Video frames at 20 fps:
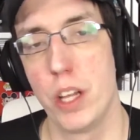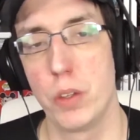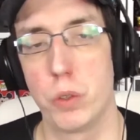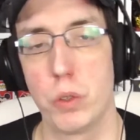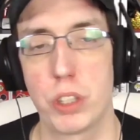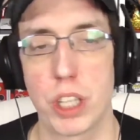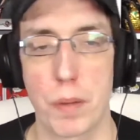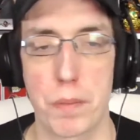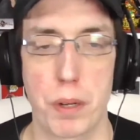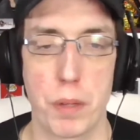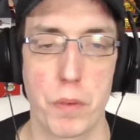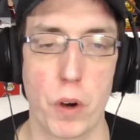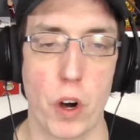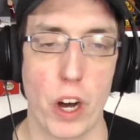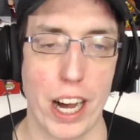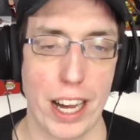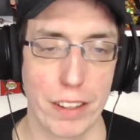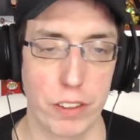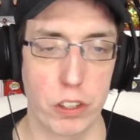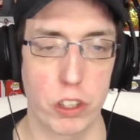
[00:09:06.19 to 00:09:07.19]
tout
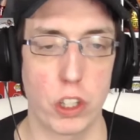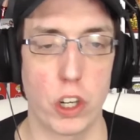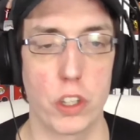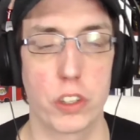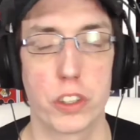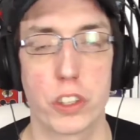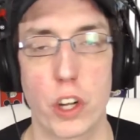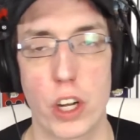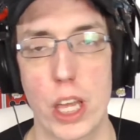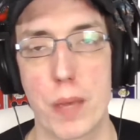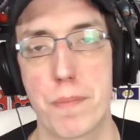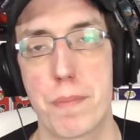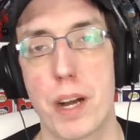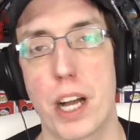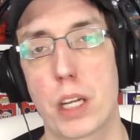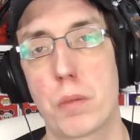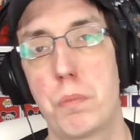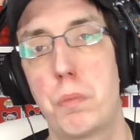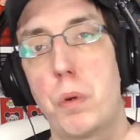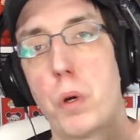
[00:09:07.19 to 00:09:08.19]
simplement à se rendre dans les
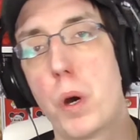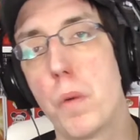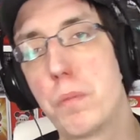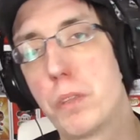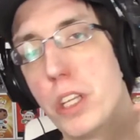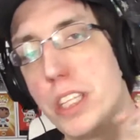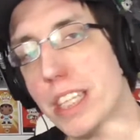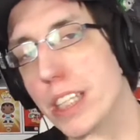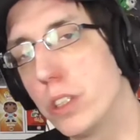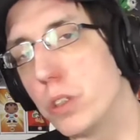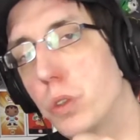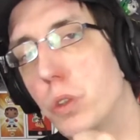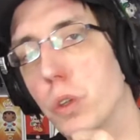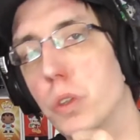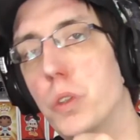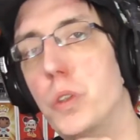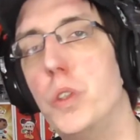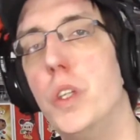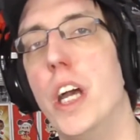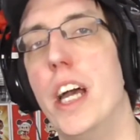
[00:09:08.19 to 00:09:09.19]
parcs pour obtenir du
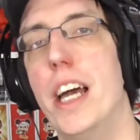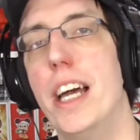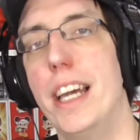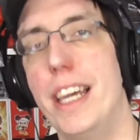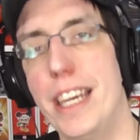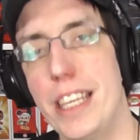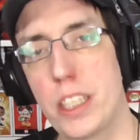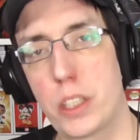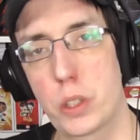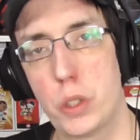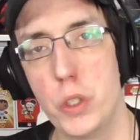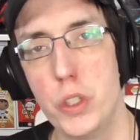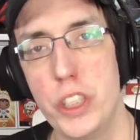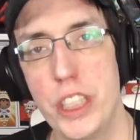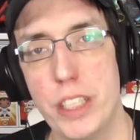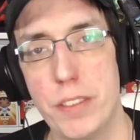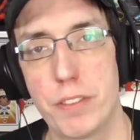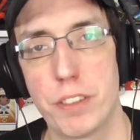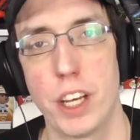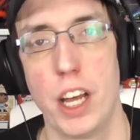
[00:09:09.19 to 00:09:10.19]
contenu
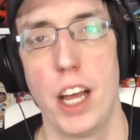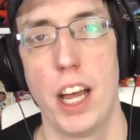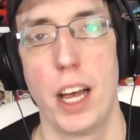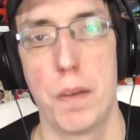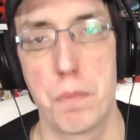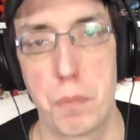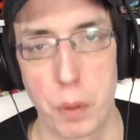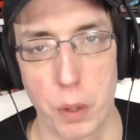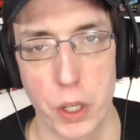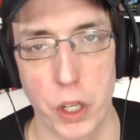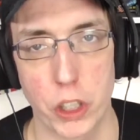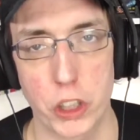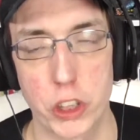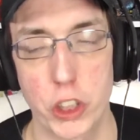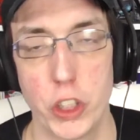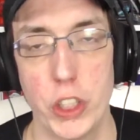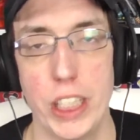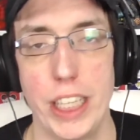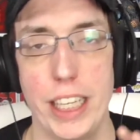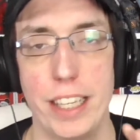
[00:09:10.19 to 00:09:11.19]
exclusif pour leurs
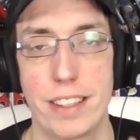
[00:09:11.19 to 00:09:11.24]
jeux.